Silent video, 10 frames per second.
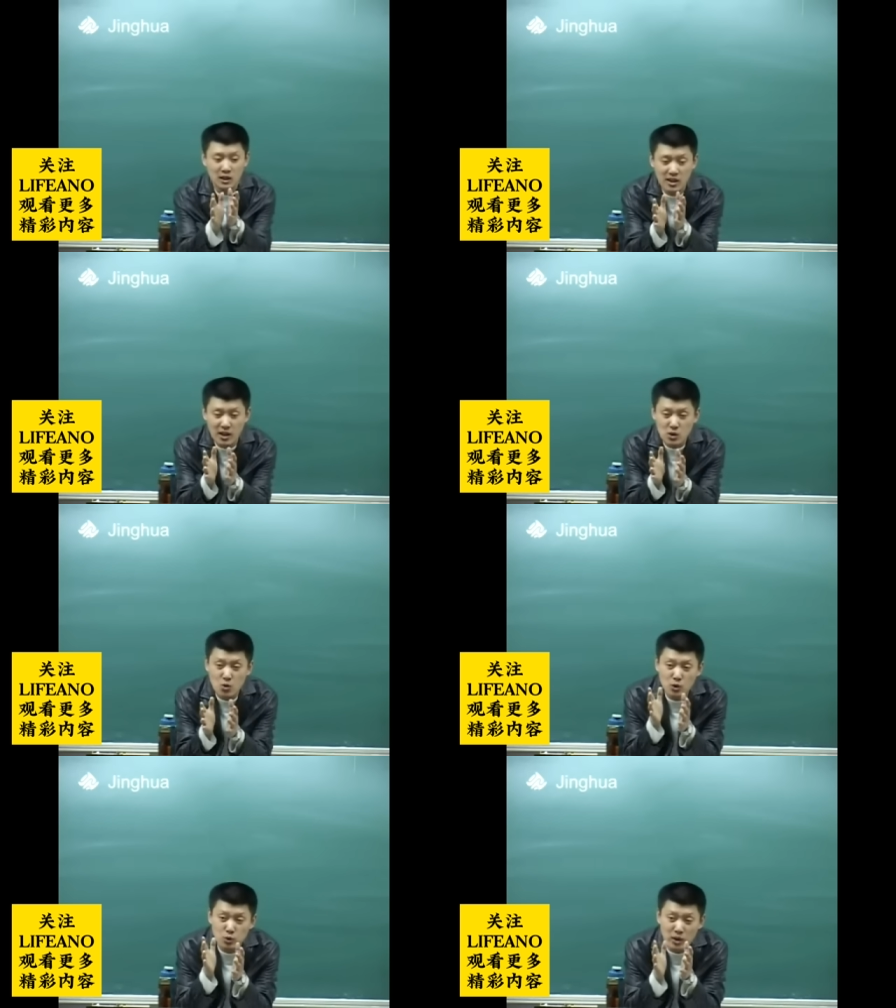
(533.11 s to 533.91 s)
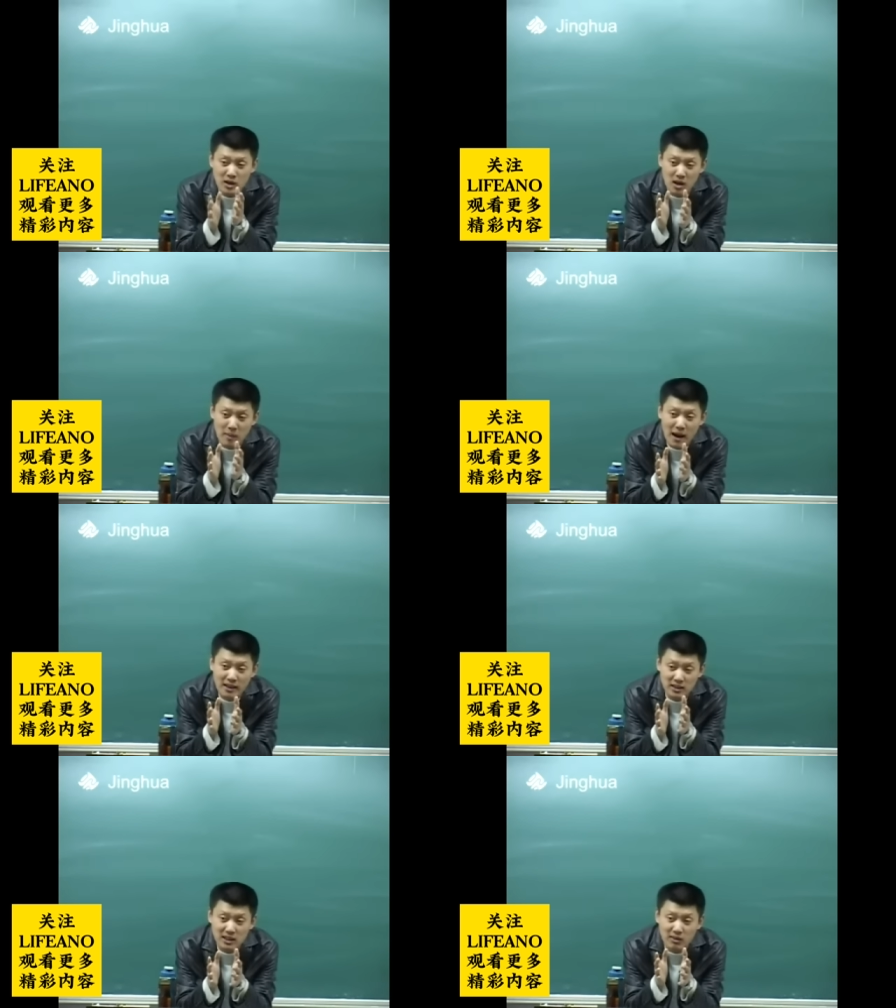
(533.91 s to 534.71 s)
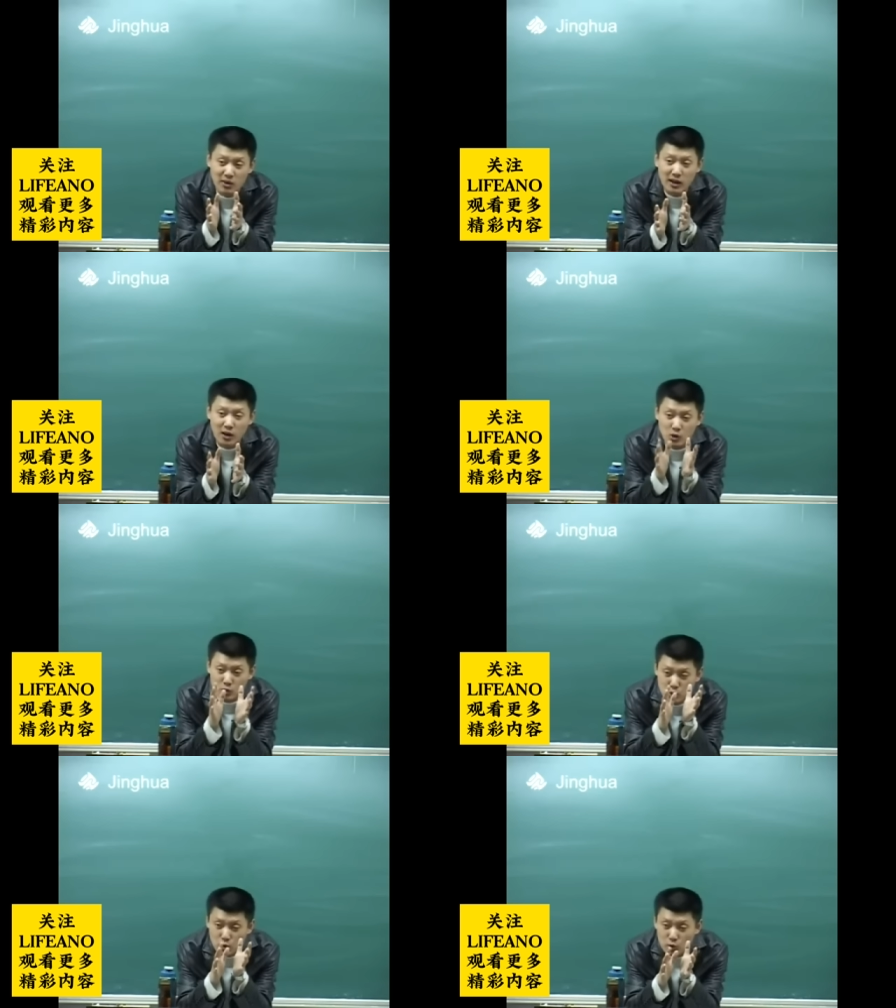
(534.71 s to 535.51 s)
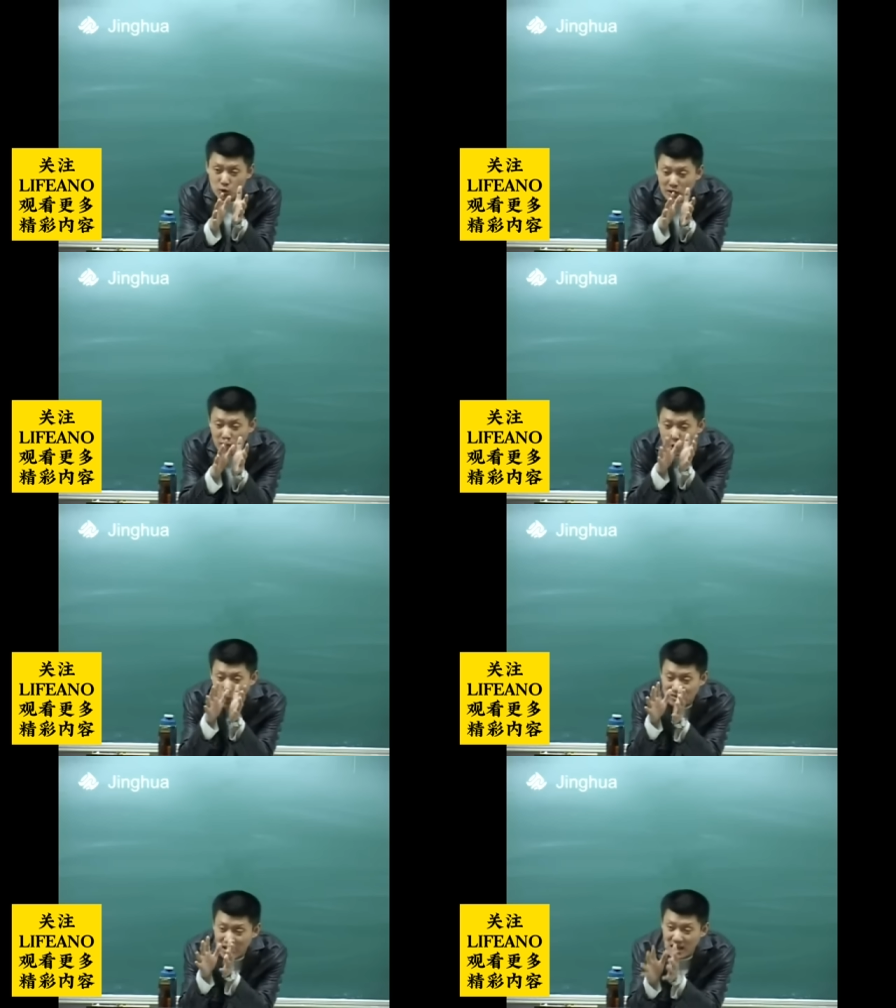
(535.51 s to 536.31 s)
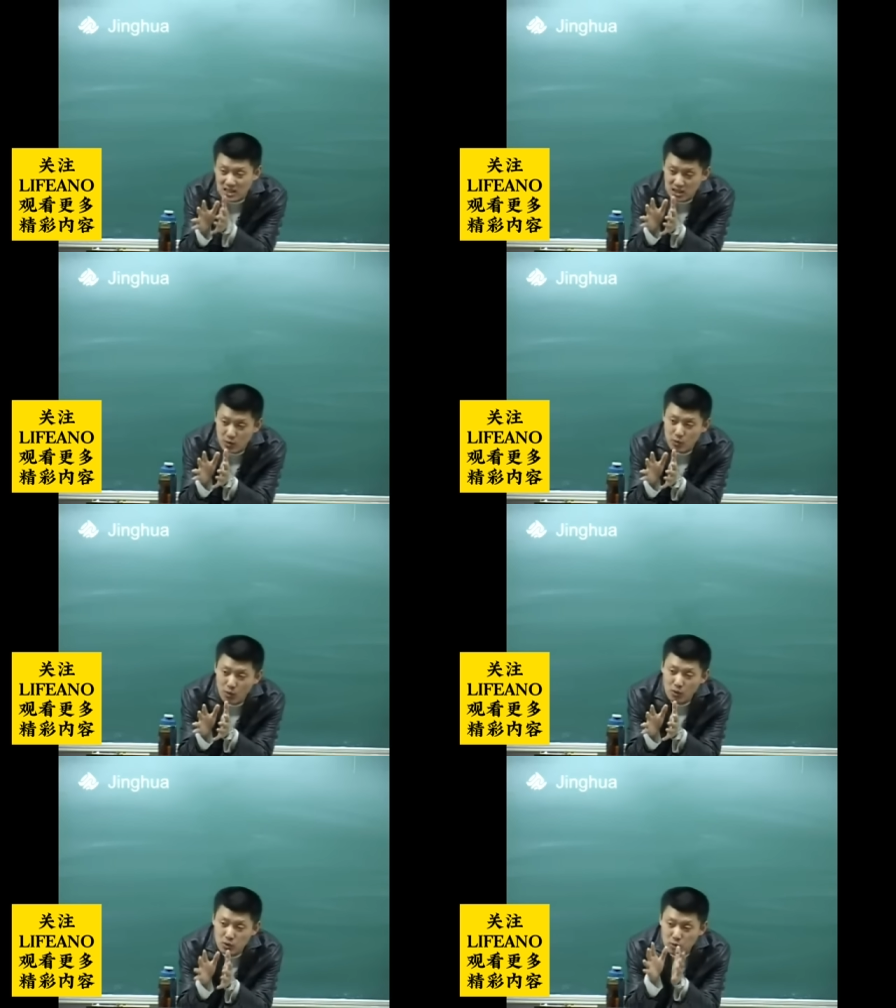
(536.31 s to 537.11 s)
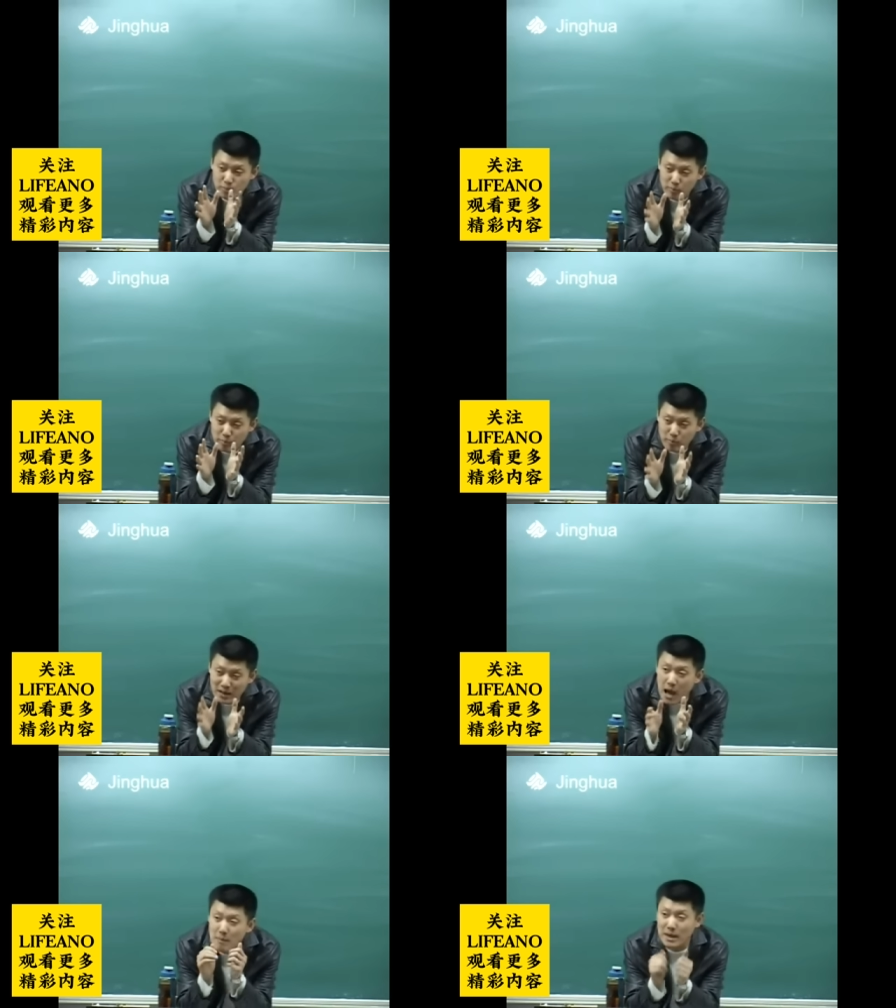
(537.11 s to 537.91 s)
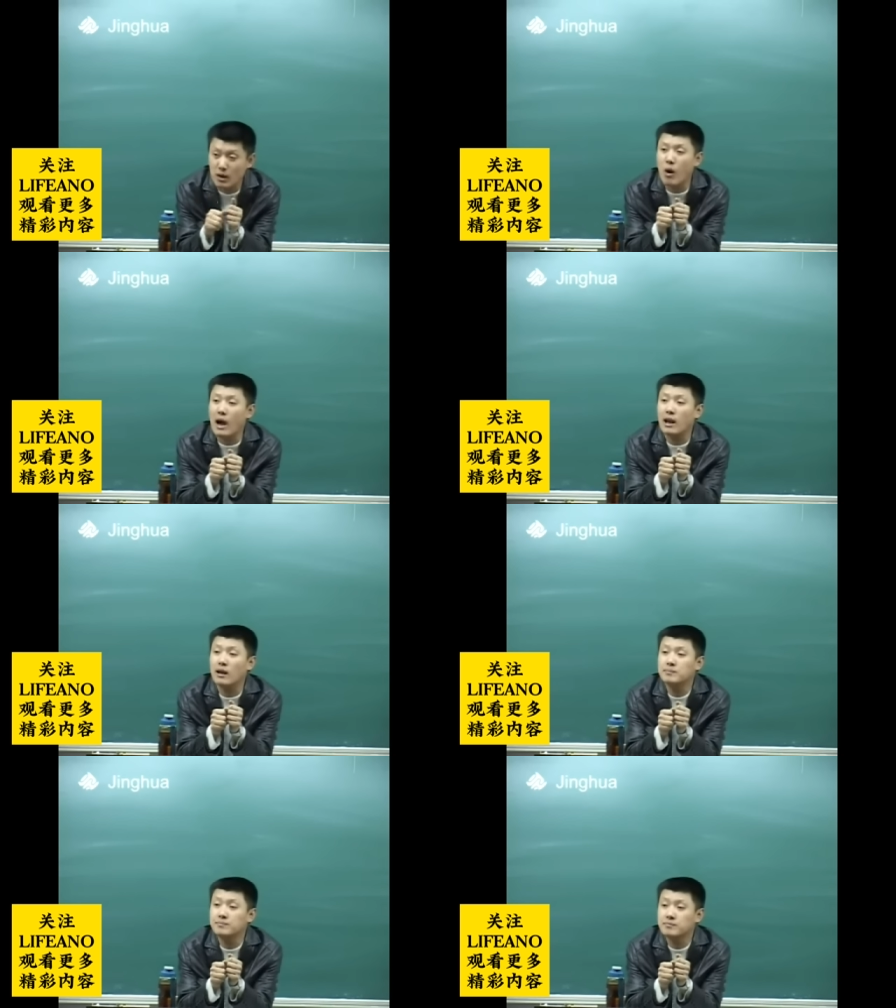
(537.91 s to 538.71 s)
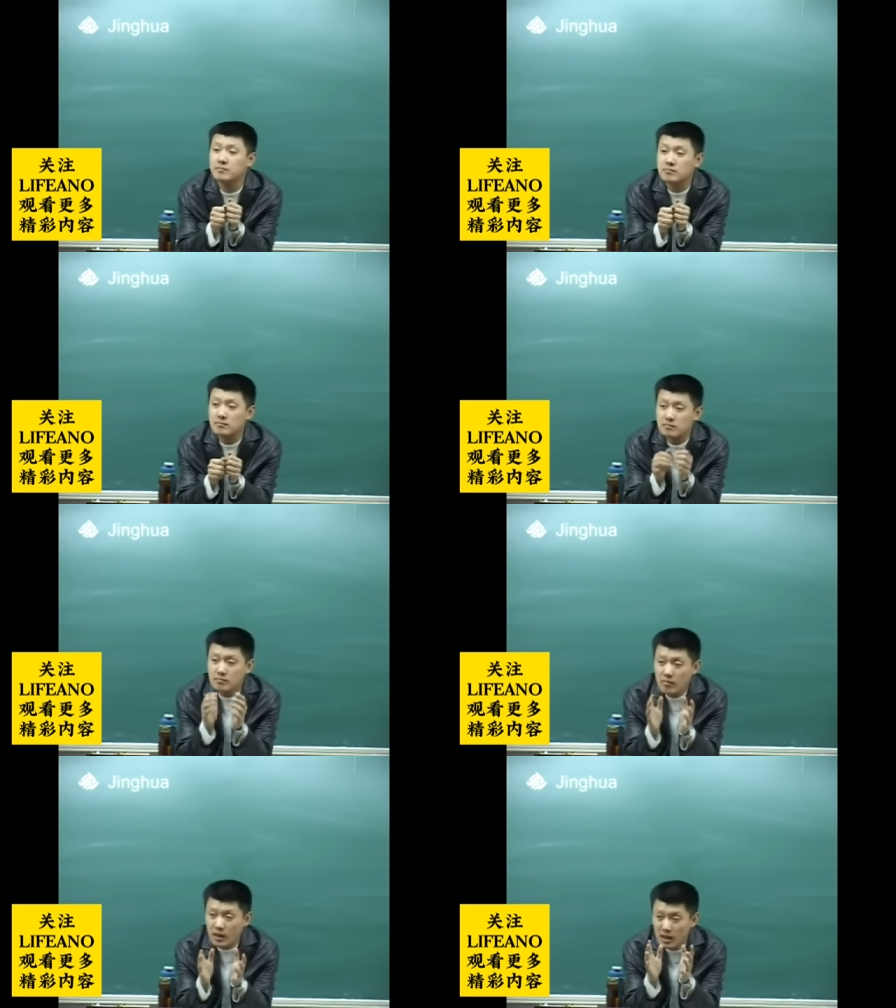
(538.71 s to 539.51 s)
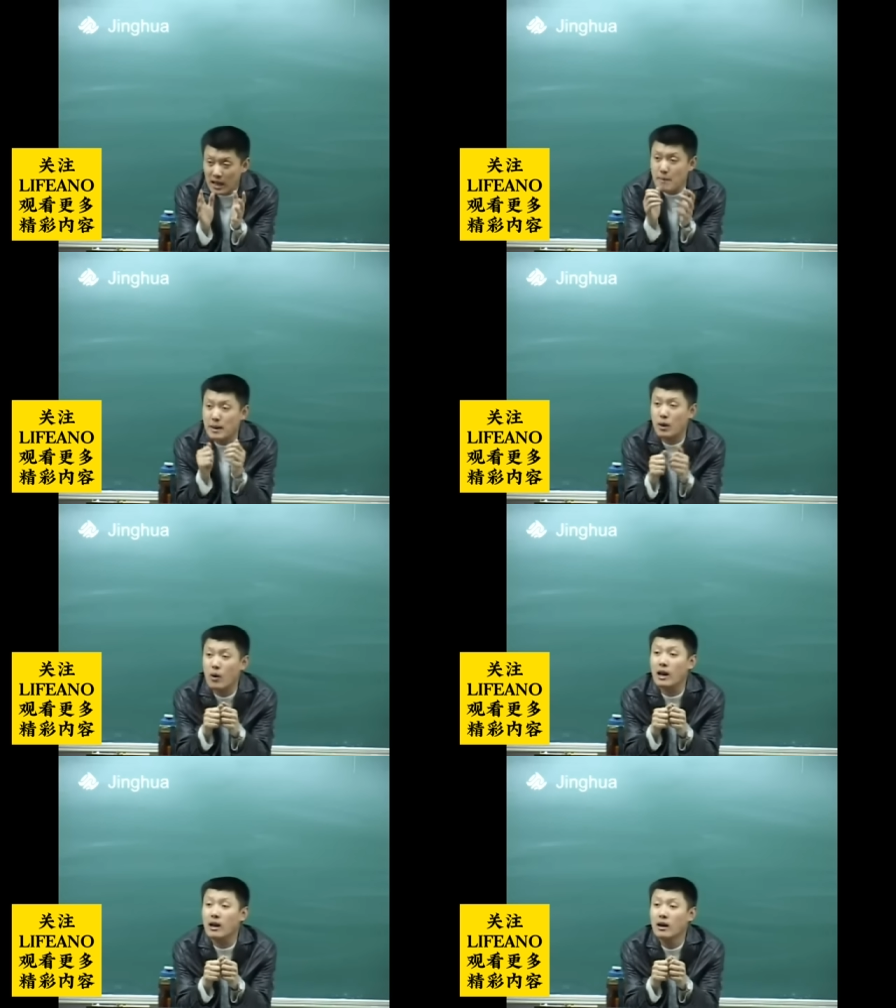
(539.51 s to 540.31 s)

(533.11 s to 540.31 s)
现在中国最可怕的这地方就在这儿，就就人都往大城市里涌，就拉美化了，拉美化